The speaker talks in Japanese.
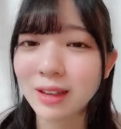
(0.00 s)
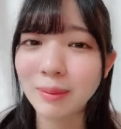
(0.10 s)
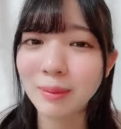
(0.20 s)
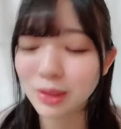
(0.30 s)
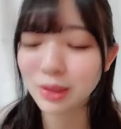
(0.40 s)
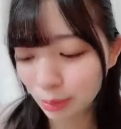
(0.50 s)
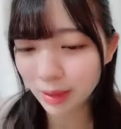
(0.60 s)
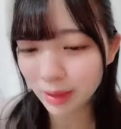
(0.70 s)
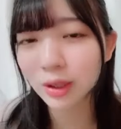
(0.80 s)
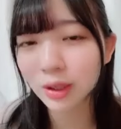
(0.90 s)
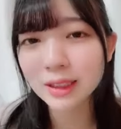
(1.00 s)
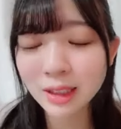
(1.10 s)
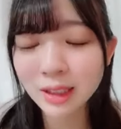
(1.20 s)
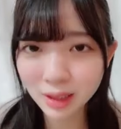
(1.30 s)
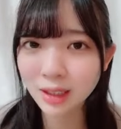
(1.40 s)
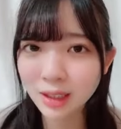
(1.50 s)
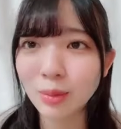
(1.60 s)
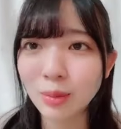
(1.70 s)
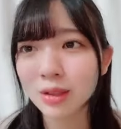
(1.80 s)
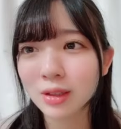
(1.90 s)
そうだから
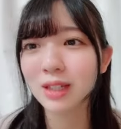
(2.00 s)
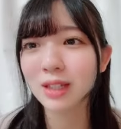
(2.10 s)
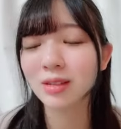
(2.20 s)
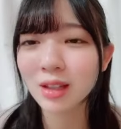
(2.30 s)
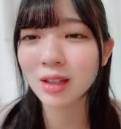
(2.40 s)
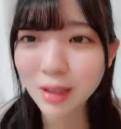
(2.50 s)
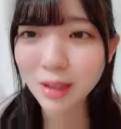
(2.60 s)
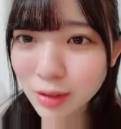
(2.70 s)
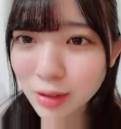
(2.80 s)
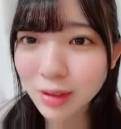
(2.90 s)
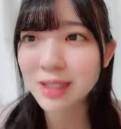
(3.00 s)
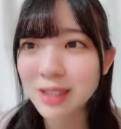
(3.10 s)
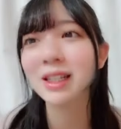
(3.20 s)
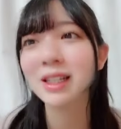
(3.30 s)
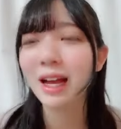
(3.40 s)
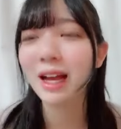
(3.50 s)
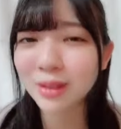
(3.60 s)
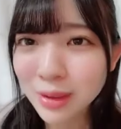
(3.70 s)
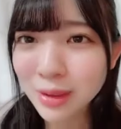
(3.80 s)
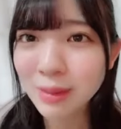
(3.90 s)
何か
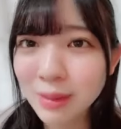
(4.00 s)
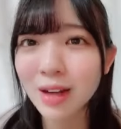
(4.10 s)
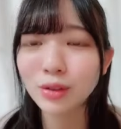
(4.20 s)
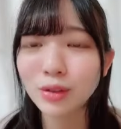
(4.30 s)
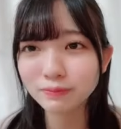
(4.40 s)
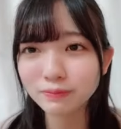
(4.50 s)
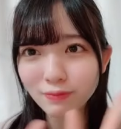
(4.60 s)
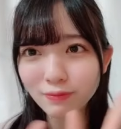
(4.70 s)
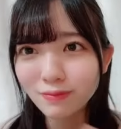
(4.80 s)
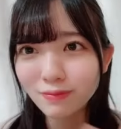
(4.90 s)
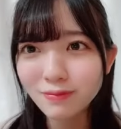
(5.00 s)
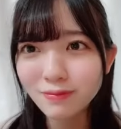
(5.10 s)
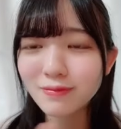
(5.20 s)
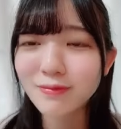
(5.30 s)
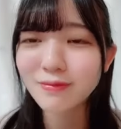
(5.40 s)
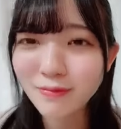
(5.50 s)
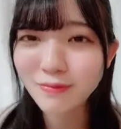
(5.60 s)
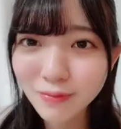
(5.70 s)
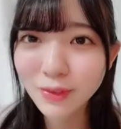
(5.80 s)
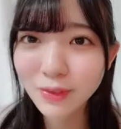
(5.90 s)
あの
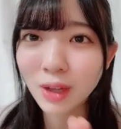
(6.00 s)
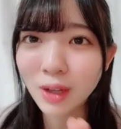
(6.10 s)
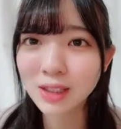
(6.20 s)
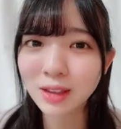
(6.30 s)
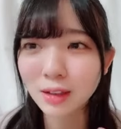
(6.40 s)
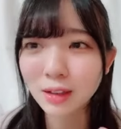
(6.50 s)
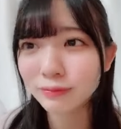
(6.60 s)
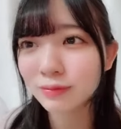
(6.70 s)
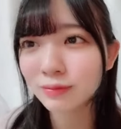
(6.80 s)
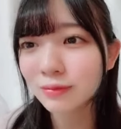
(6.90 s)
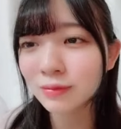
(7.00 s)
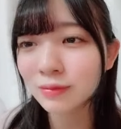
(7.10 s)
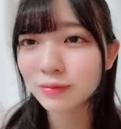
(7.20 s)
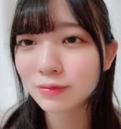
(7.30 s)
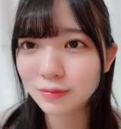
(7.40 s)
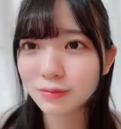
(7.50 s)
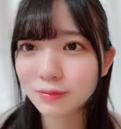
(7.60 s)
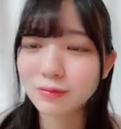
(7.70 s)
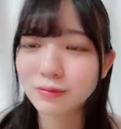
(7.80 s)
そう迷子になっちゃってたのかなと思って